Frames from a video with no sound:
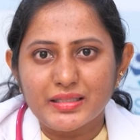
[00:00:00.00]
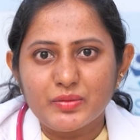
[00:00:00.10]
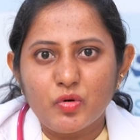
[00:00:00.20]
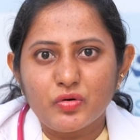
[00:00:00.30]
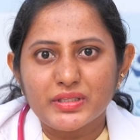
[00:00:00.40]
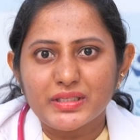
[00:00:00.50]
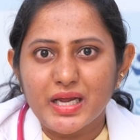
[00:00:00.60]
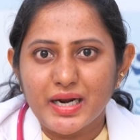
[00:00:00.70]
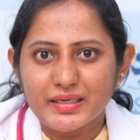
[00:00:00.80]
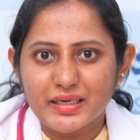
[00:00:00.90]
అదే మోర్
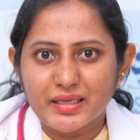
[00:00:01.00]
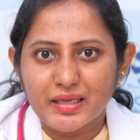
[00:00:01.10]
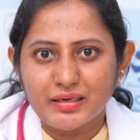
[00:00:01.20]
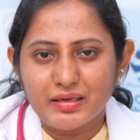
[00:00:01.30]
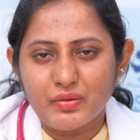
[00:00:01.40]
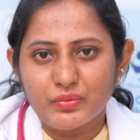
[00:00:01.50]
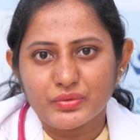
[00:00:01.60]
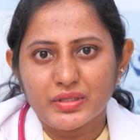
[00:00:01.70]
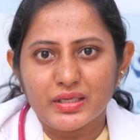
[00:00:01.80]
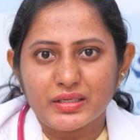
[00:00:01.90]
దెన్ హండ్రెడ్ కనుక
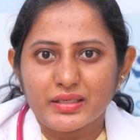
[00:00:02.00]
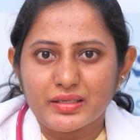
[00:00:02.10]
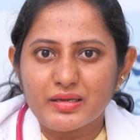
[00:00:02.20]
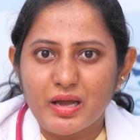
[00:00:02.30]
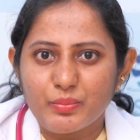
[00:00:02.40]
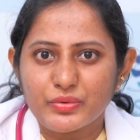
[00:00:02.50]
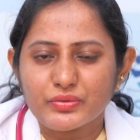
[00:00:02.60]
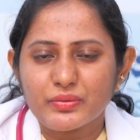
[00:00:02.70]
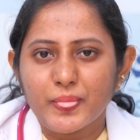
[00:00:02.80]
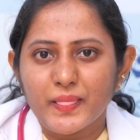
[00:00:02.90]
ఉంది అంటే
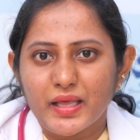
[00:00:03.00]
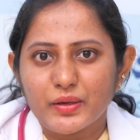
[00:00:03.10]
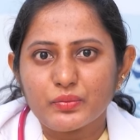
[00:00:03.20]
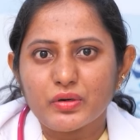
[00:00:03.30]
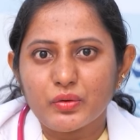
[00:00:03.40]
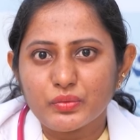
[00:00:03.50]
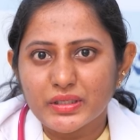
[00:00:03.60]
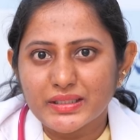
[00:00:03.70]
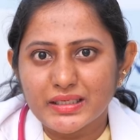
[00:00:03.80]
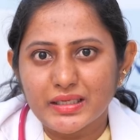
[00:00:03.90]
అప్పుడు ఎక్కువగా
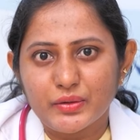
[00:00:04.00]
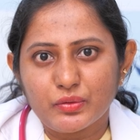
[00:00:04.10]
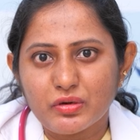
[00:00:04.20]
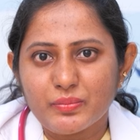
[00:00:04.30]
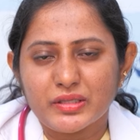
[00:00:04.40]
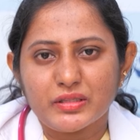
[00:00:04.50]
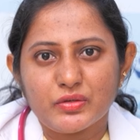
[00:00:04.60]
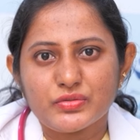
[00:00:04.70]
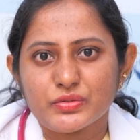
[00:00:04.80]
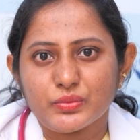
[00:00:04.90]
గుండె దడ ఎక్కువగా మీకు
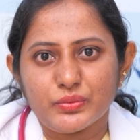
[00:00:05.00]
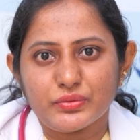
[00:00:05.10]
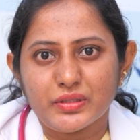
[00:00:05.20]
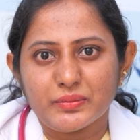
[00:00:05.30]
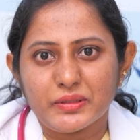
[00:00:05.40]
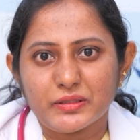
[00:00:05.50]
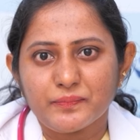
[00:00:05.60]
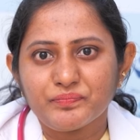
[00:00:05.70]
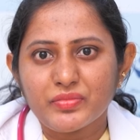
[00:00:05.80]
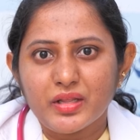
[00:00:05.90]
తెలుస్తూ ఉంటుందన్నమాట
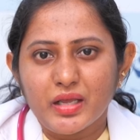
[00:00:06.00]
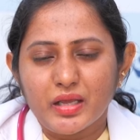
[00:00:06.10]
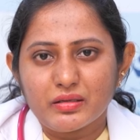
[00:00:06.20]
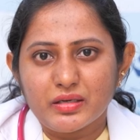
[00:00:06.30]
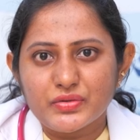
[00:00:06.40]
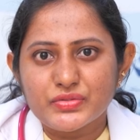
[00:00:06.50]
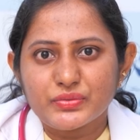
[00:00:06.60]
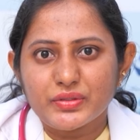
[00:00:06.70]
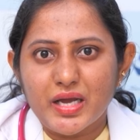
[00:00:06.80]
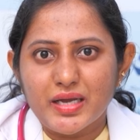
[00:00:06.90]

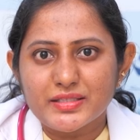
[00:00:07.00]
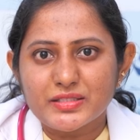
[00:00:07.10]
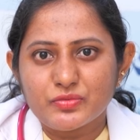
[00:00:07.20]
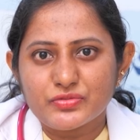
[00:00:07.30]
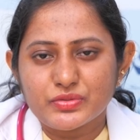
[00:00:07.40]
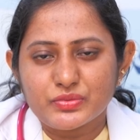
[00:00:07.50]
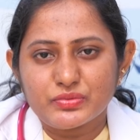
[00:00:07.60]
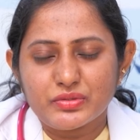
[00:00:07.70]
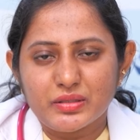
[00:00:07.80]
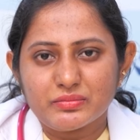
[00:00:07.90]
నడుస్తుంటే ఆయాసం వస్తూ
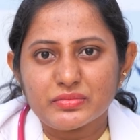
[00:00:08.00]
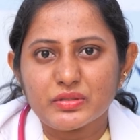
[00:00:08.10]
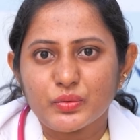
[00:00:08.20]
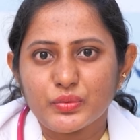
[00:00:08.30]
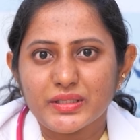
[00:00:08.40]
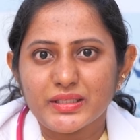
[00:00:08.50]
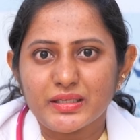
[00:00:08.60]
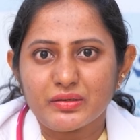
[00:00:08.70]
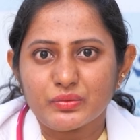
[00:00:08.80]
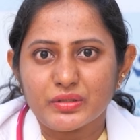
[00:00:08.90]
ఉండడం గుండె
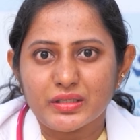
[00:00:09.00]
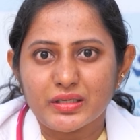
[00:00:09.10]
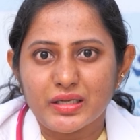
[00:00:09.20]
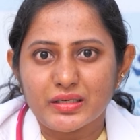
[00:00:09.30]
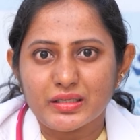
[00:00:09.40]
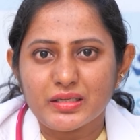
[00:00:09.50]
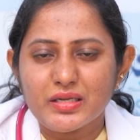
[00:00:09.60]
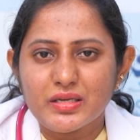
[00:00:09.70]
దడ ఉండడం కానీ